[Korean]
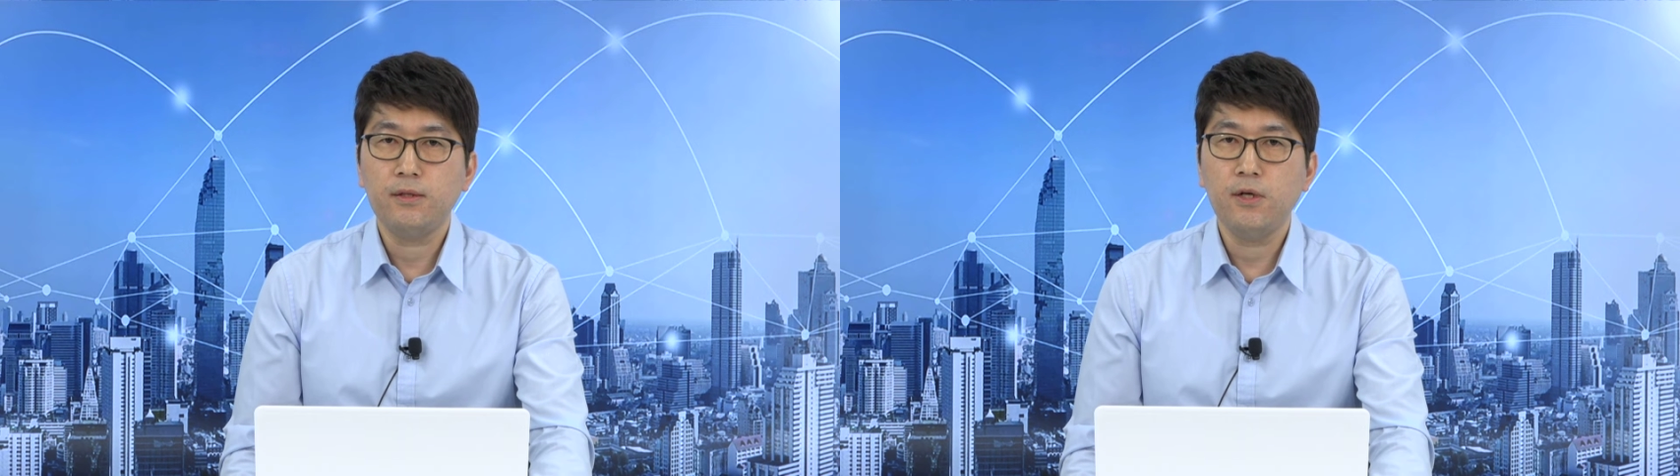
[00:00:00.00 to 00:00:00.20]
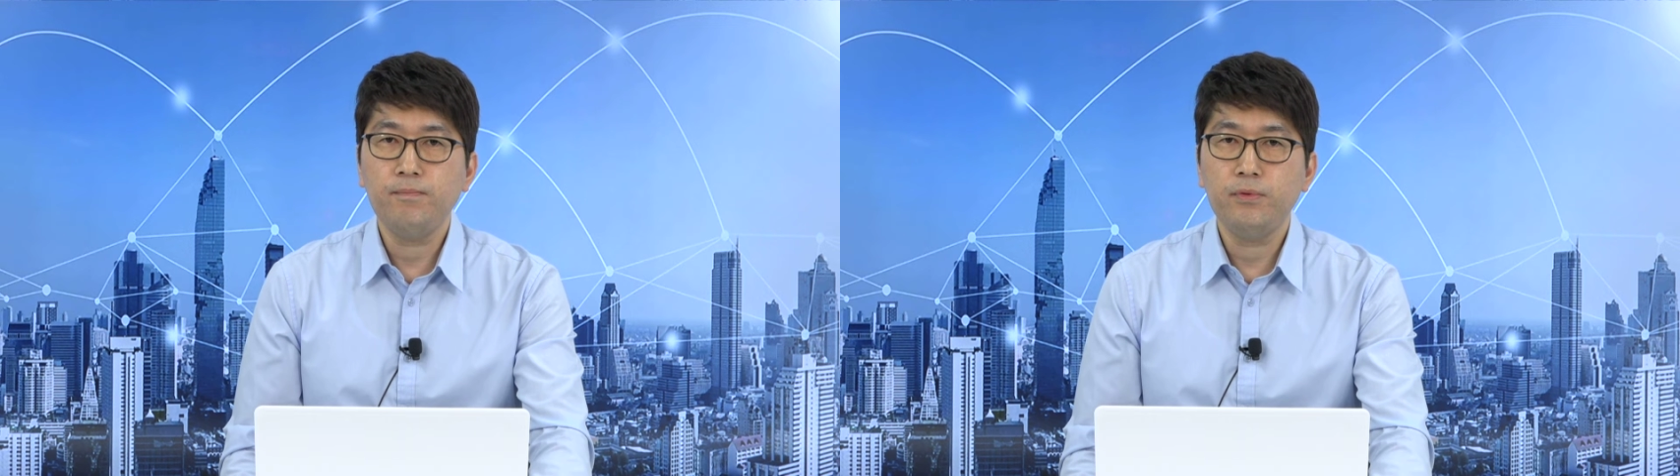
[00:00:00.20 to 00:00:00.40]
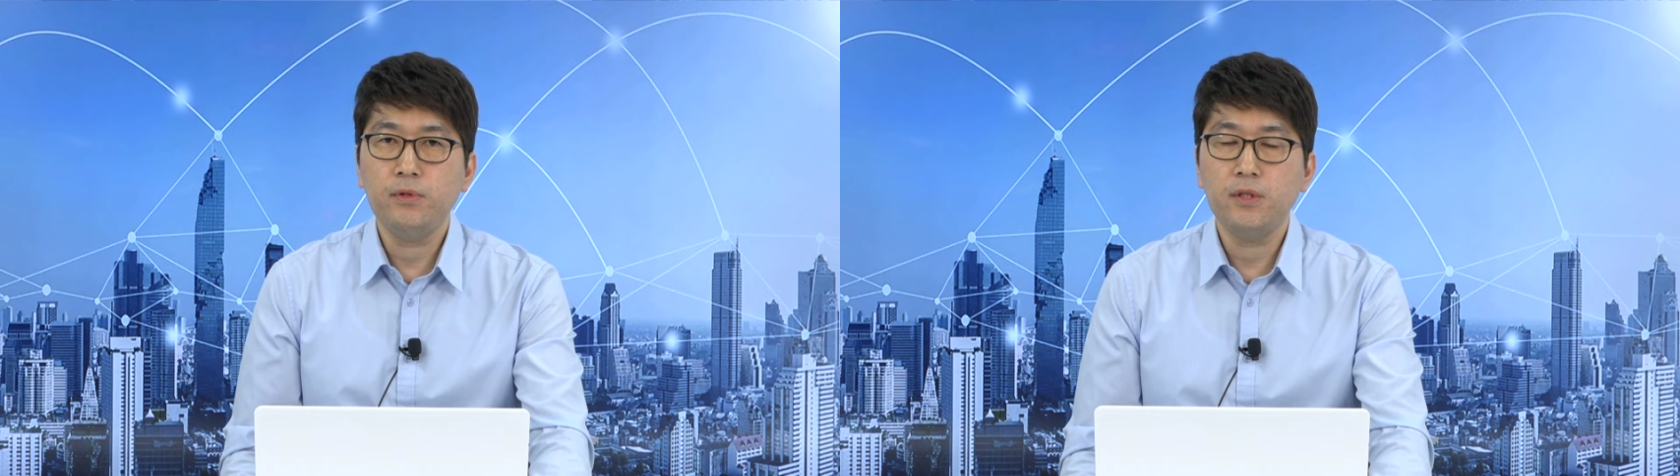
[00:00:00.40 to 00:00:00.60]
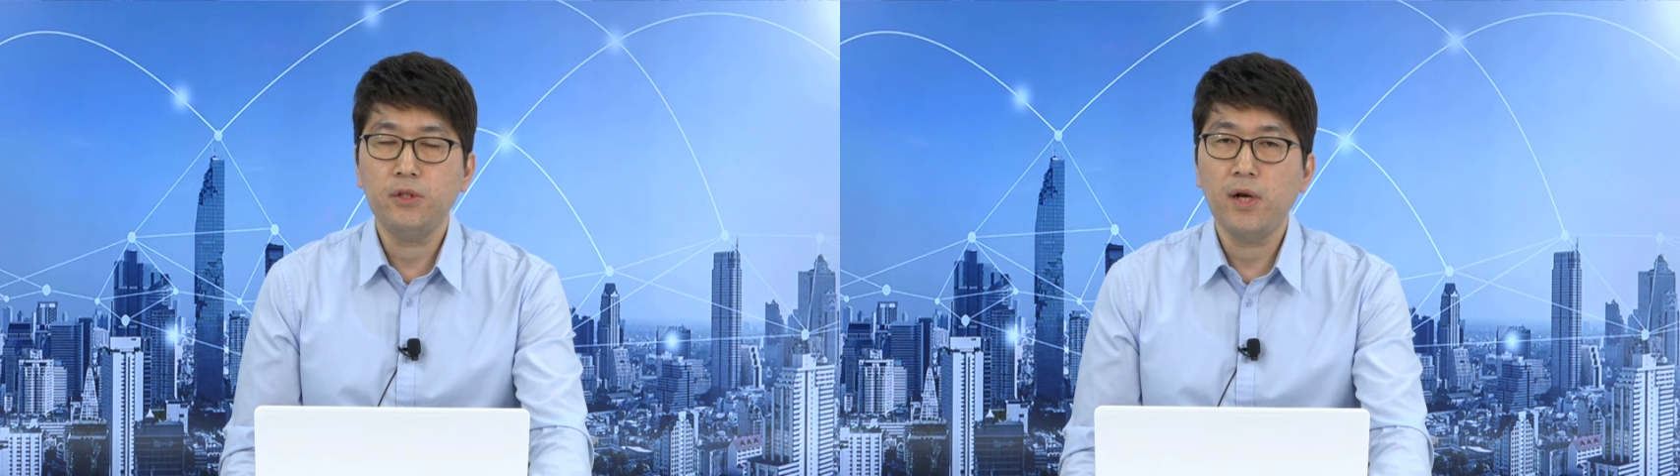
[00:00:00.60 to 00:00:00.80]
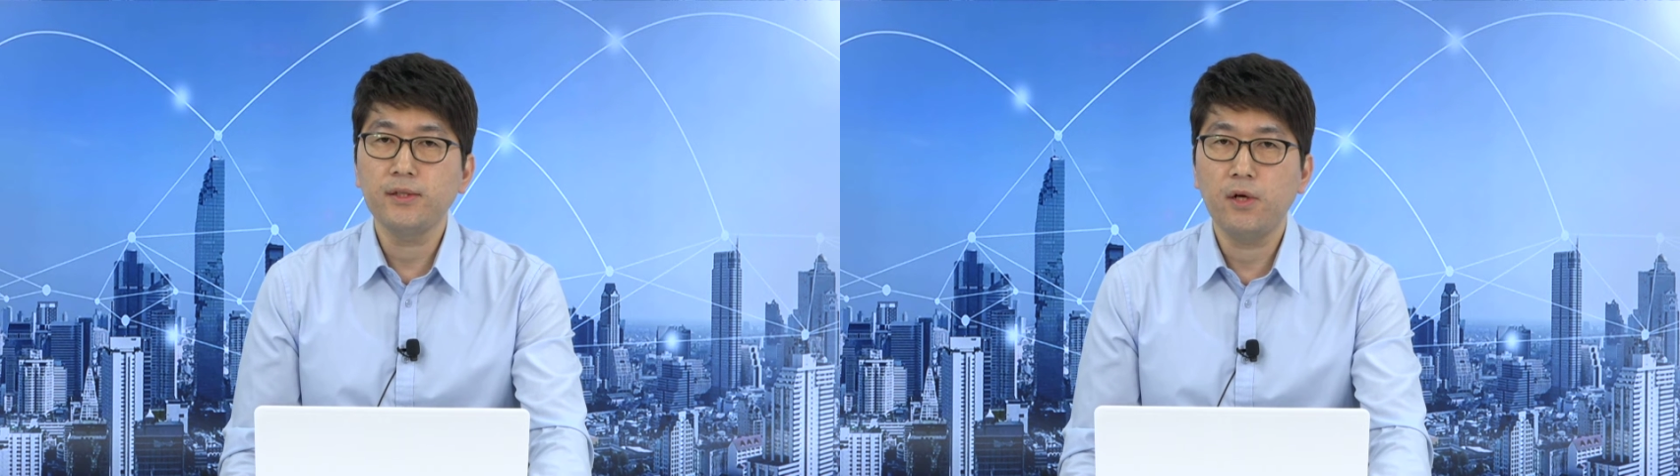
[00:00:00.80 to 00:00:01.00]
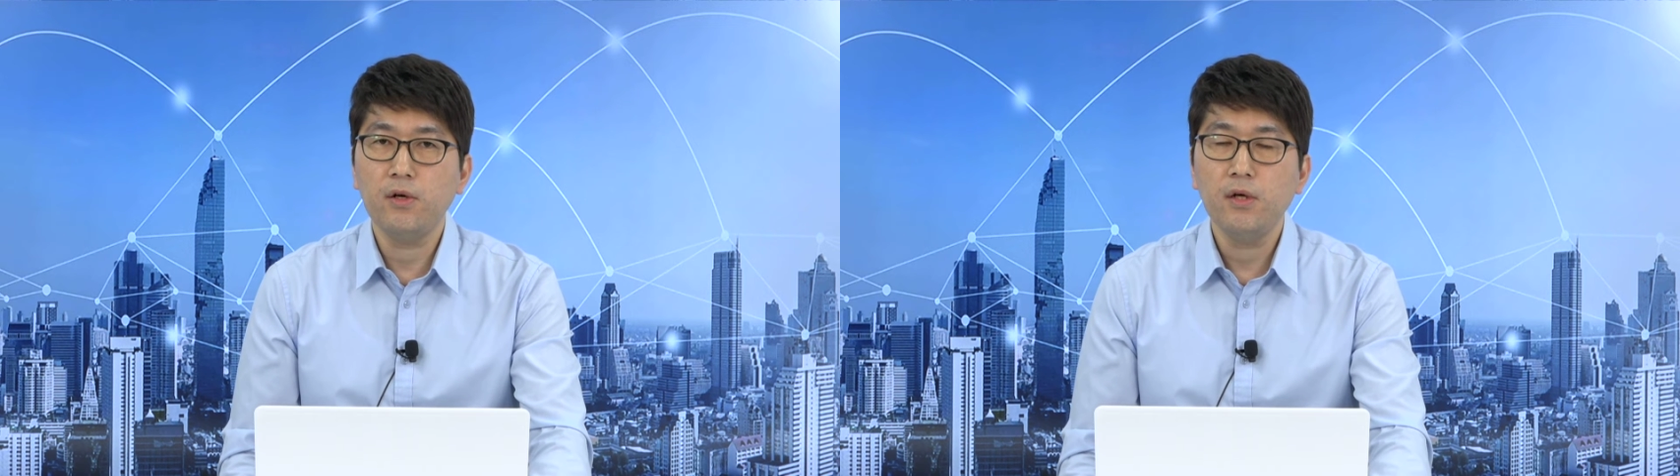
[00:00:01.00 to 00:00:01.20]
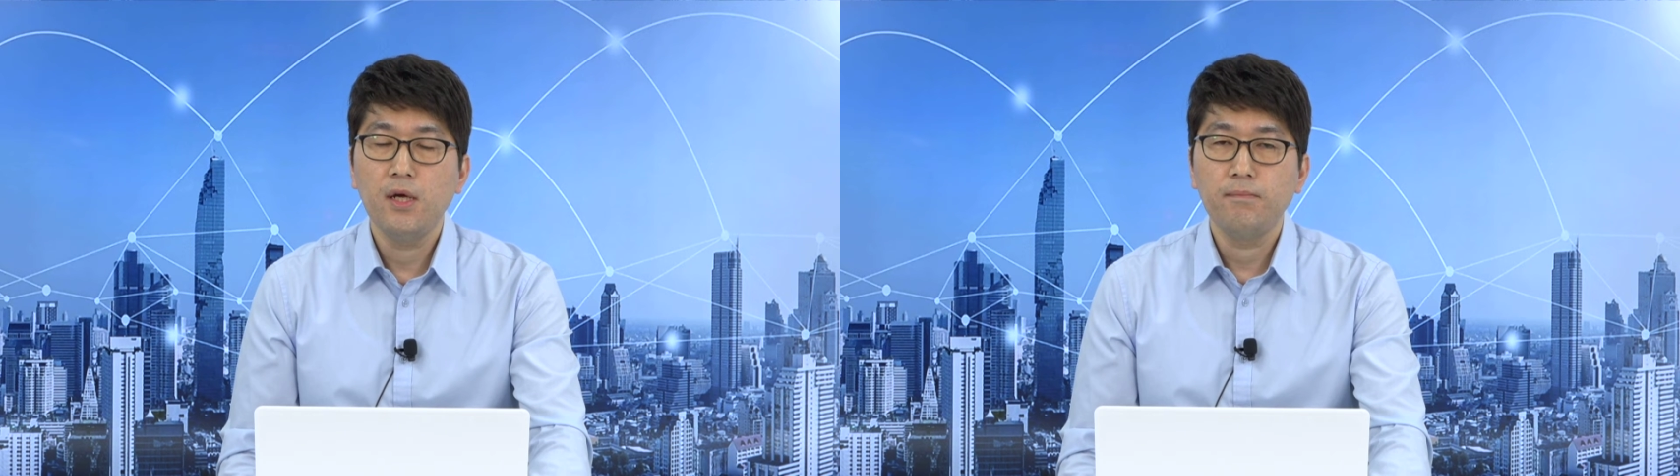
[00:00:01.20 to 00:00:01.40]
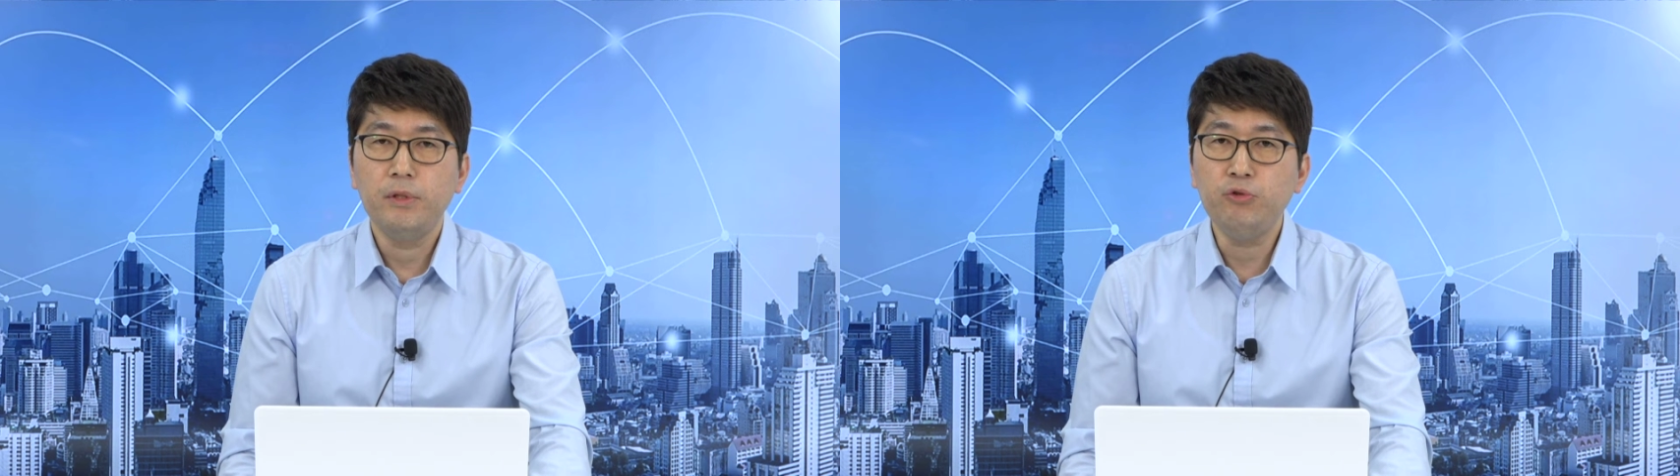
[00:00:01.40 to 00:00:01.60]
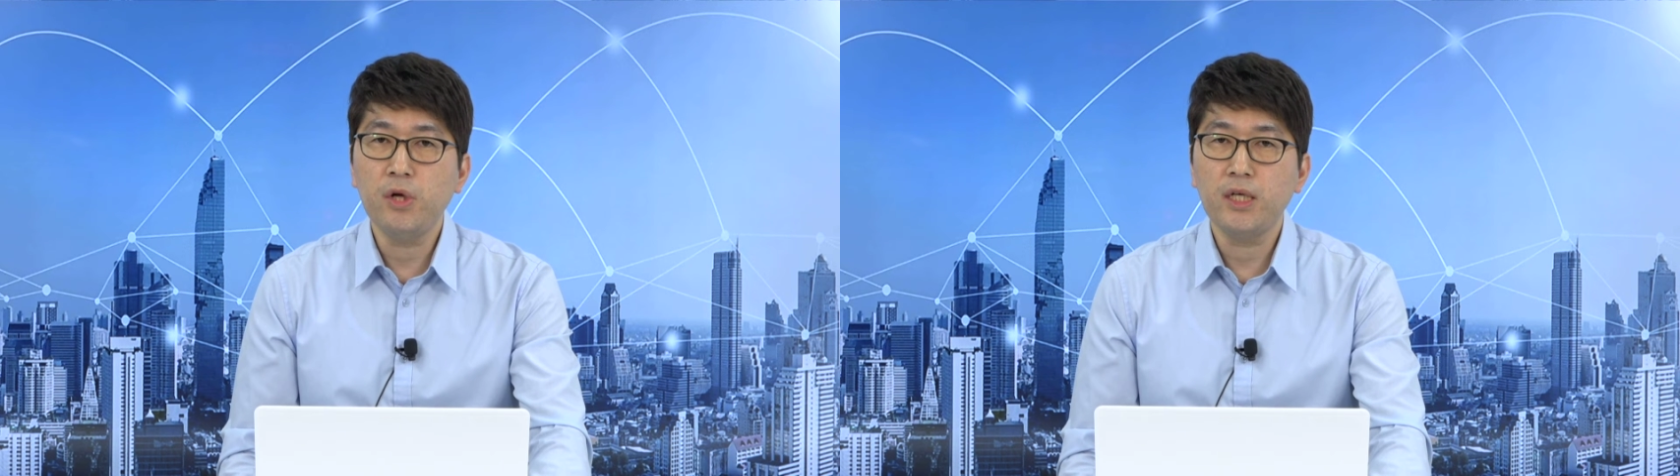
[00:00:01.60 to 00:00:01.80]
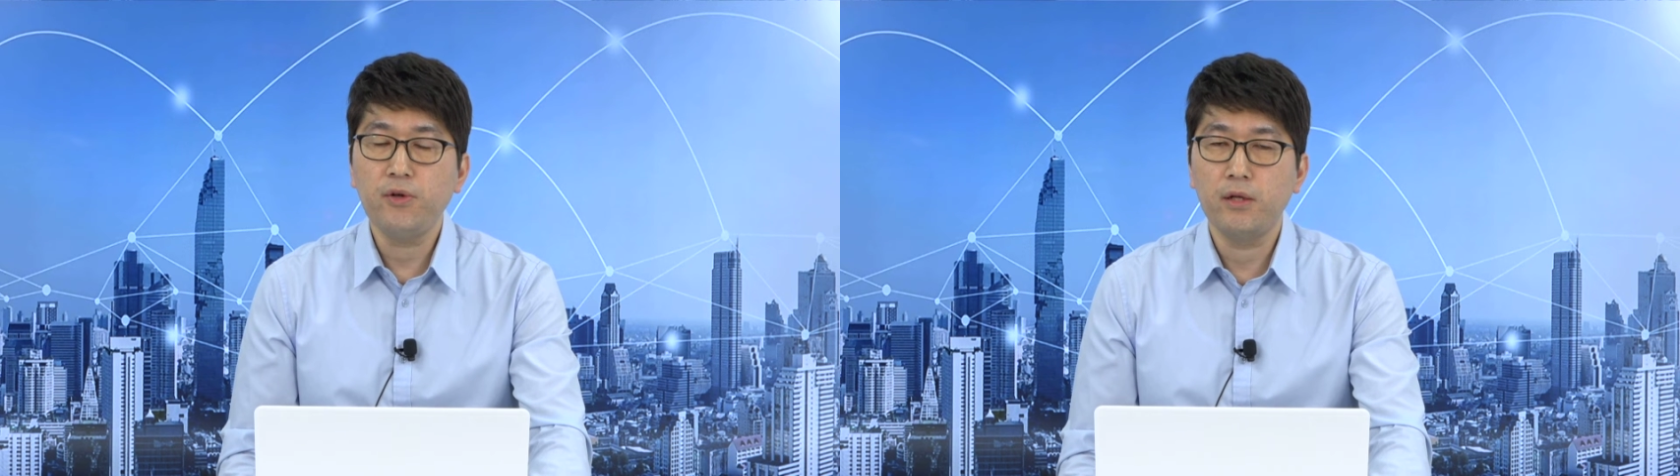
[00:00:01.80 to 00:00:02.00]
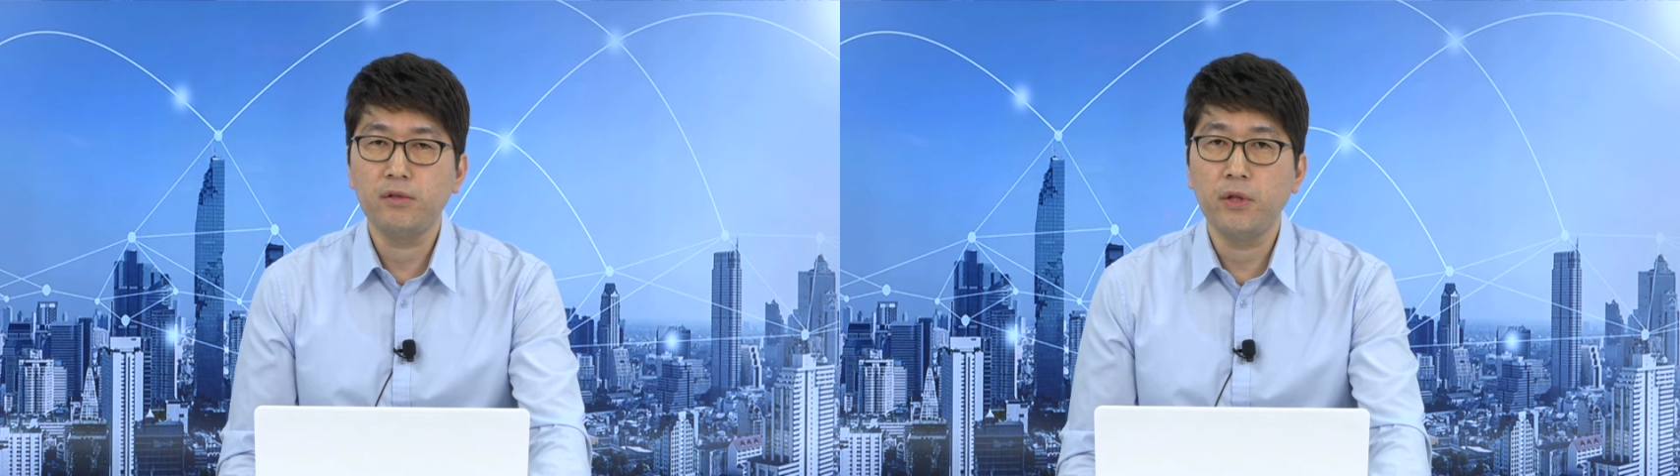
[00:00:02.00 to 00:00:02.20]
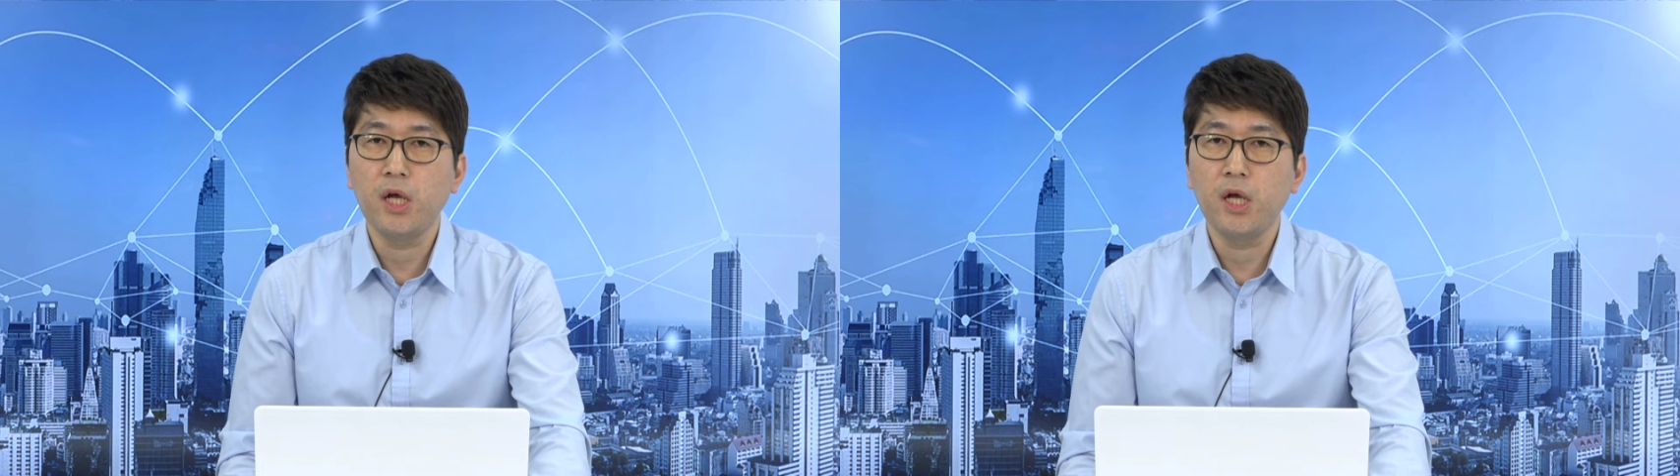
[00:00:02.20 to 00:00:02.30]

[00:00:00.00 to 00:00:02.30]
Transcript: 트럼프를 떠나서 민주당이 된,